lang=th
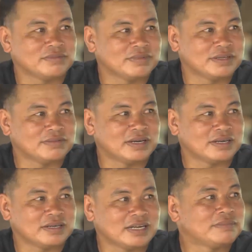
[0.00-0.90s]
ส่องปีกว่า
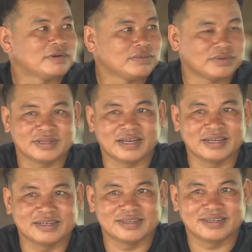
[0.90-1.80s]
ก็กลับมาปลูกกระชา
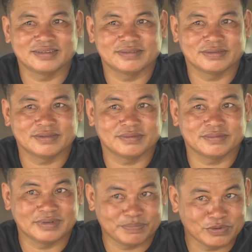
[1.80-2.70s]
ยนะอง
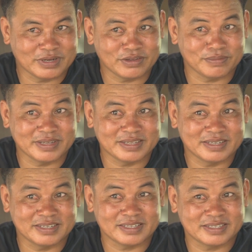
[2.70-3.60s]
ปลูกได้ส่องปี
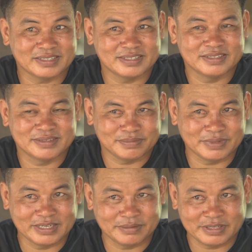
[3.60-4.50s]
นะเนี่ยนะ
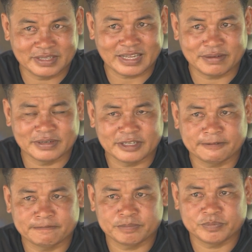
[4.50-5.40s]
ปีนี้ปีที่สามแล้ว
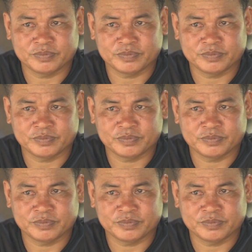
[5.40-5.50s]
น